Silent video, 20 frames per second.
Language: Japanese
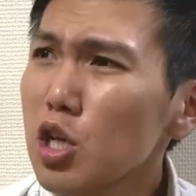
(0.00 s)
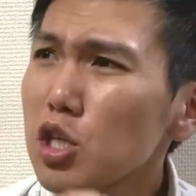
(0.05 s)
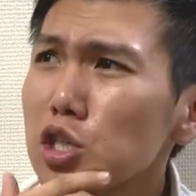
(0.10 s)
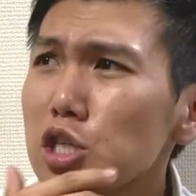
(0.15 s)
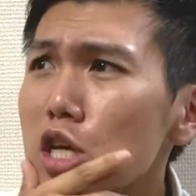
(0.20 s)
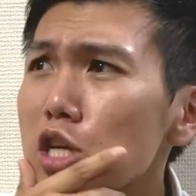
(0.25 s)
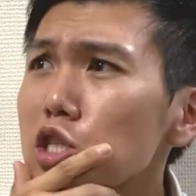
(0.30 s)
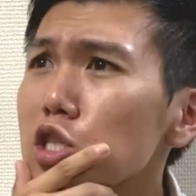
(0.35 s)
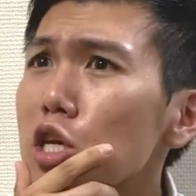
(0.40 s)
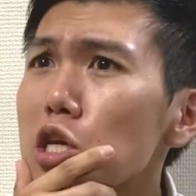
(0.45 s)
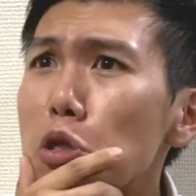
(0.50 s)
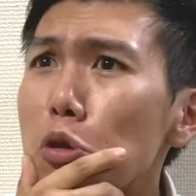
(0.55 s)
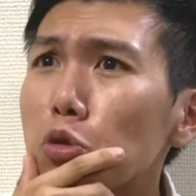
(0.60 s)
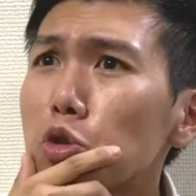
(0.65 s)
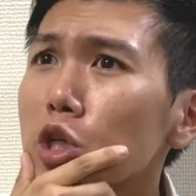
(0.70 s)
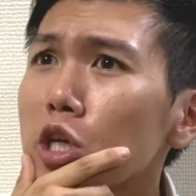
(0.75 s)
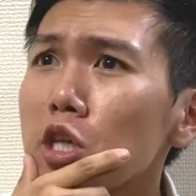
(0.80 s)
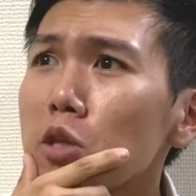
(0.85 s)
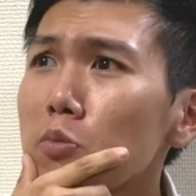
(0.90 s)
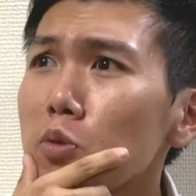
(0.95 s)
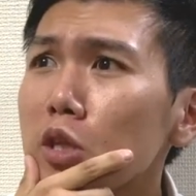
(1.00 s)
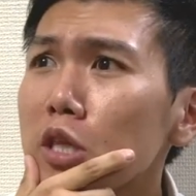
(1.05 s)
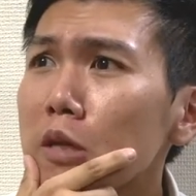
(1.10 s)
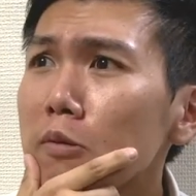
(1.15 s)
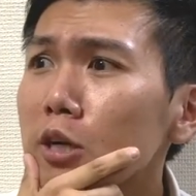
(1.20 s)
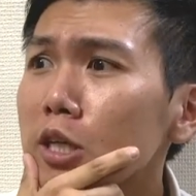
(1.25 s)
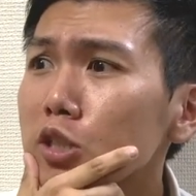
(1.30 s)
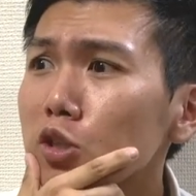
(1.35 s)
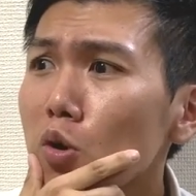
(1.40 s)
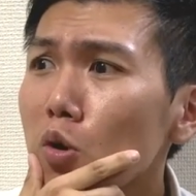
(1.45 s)
先生に教えてもらっ
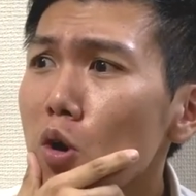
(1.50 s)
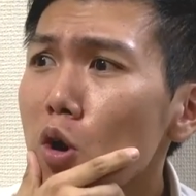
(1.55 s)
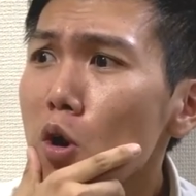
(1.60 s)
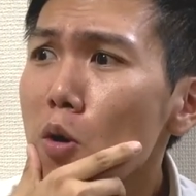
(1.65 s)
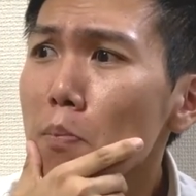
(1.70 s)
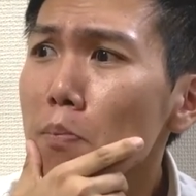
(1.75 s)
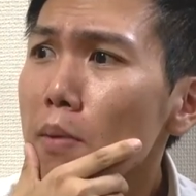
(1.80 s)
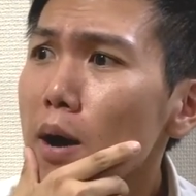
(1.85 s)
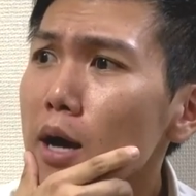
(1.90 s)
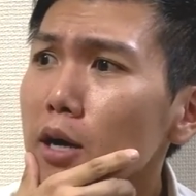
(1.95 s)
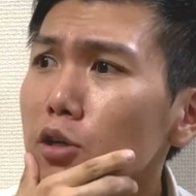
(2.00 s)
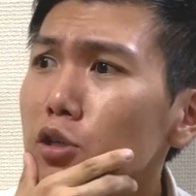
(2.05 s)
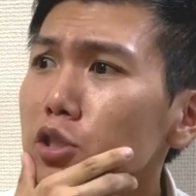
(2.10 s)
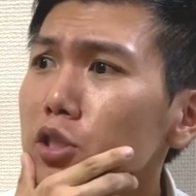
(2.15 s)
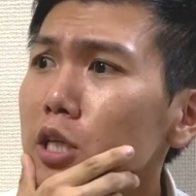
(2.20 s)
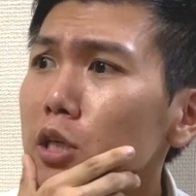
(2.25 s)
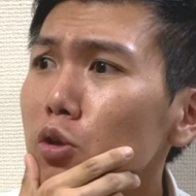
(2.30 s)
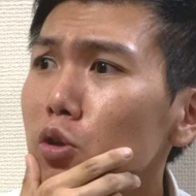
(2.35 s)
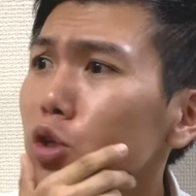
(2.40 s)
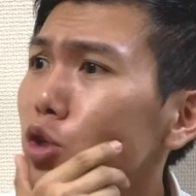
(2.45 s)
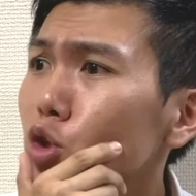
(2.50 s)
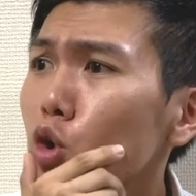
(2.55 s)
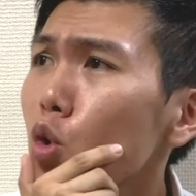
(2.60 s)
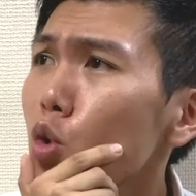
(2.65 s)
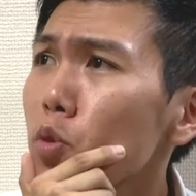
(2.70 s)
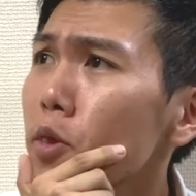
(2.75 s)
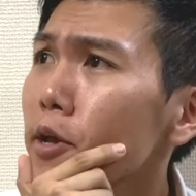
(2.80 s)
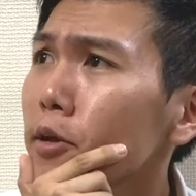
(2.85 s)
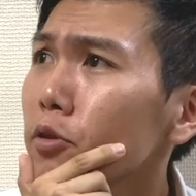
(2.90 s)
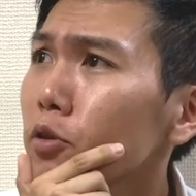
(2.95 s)
た箇所マークしたのにど
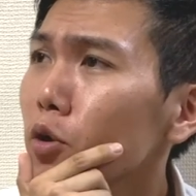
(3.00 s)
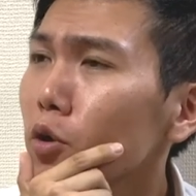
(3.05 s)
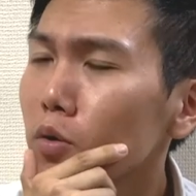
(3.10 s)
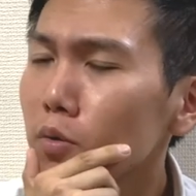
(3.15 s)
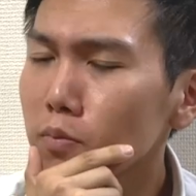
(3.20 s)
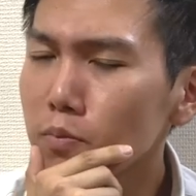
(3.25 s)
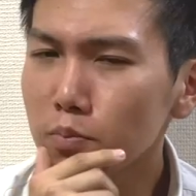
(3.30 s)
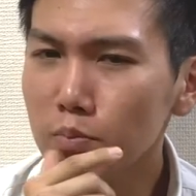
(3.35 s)
うなるの